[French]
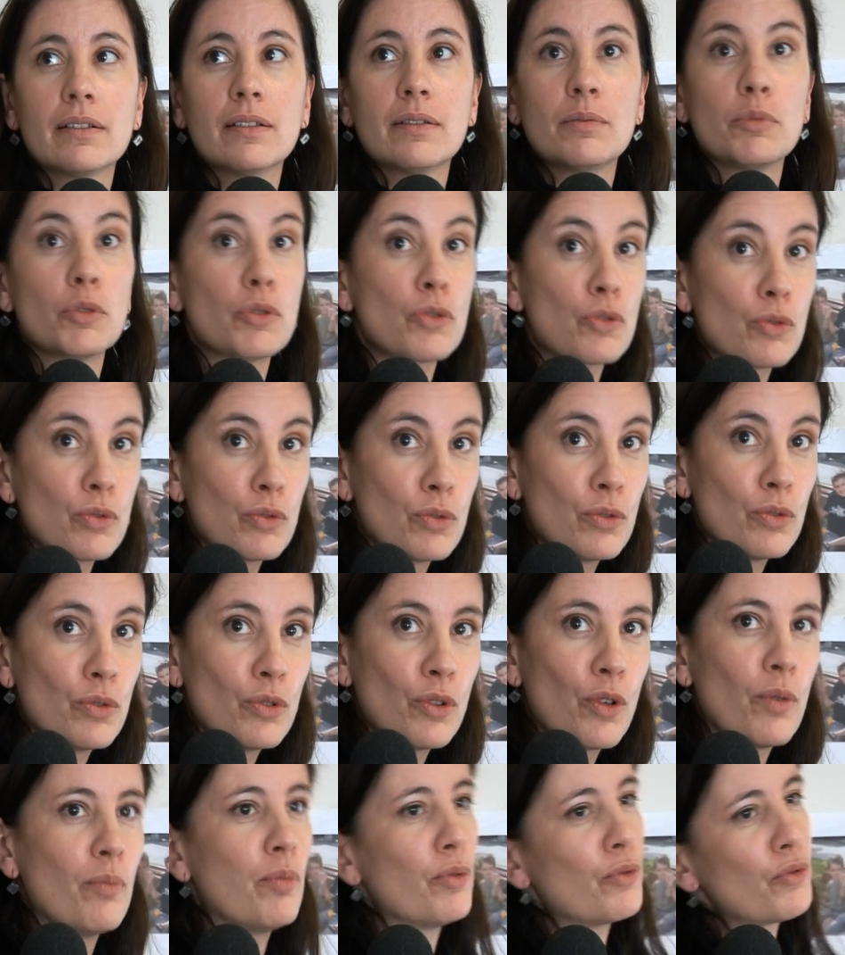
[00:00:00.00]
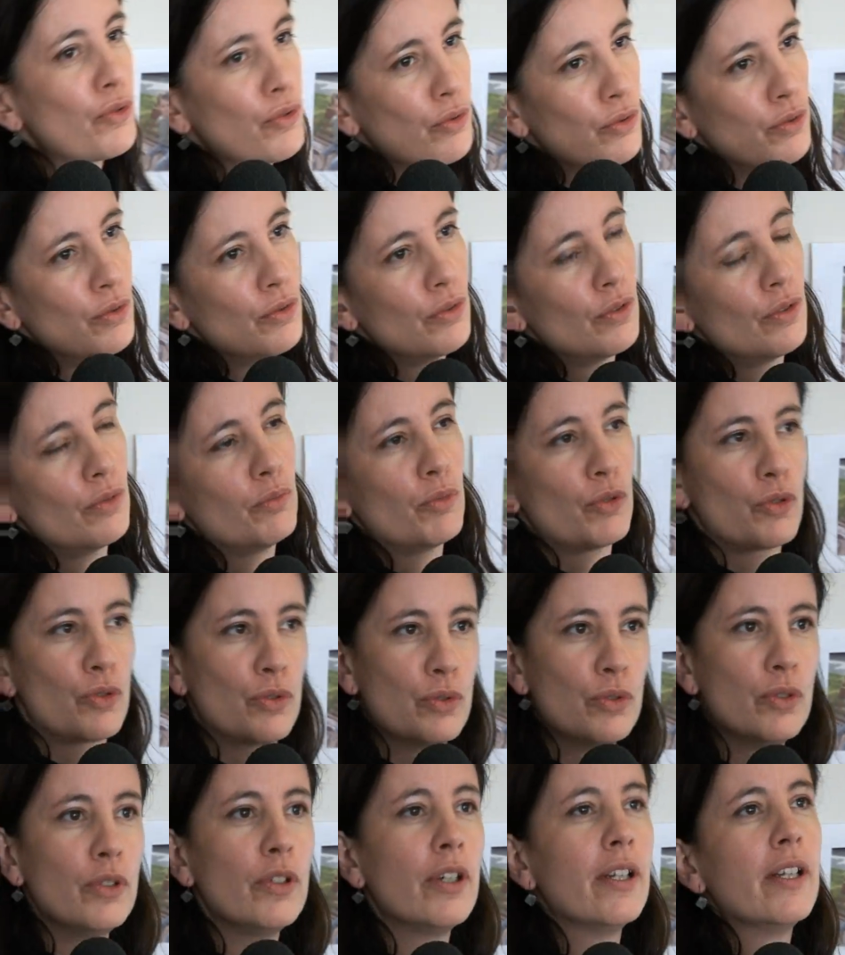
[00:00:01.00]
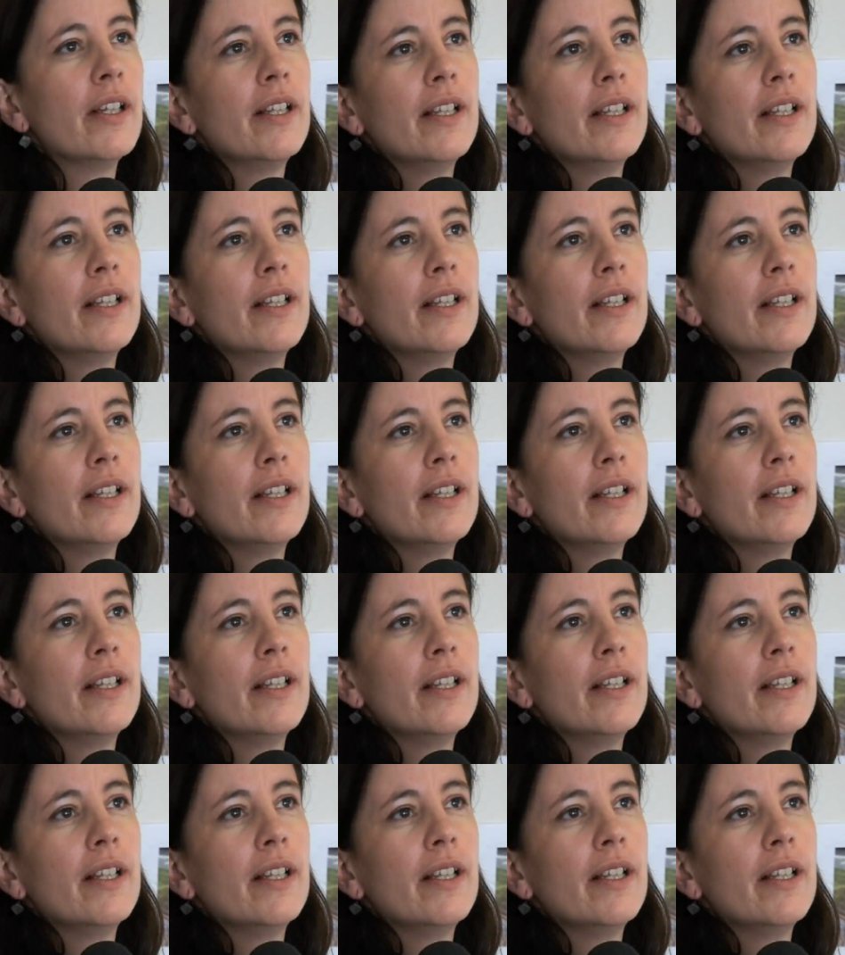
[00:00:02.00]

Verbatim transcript: Bonjour, bonjour, bonjour.